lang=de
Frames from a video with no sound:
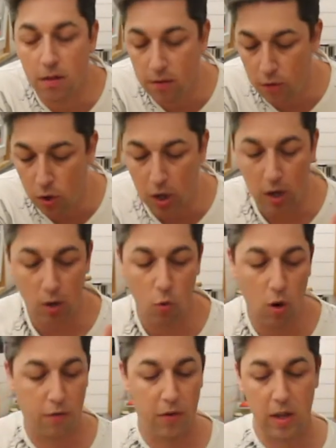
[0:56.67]
dass ihr wirklich
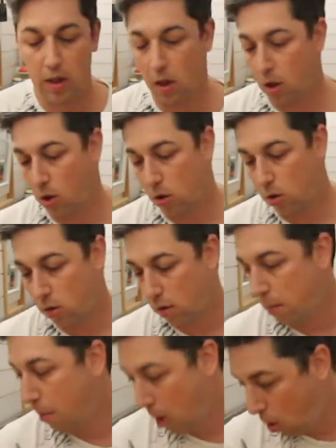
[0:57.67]
genug fein könnt
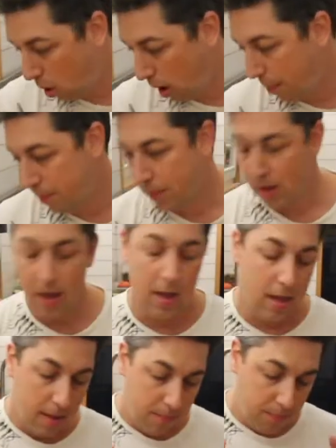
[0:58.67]
mahlen könnt.
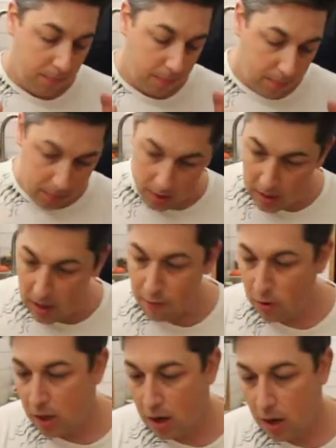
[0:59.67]
Die Idee
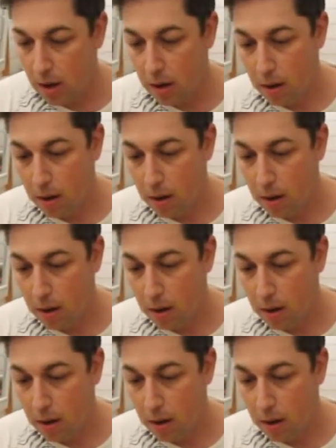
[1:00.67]
von dieser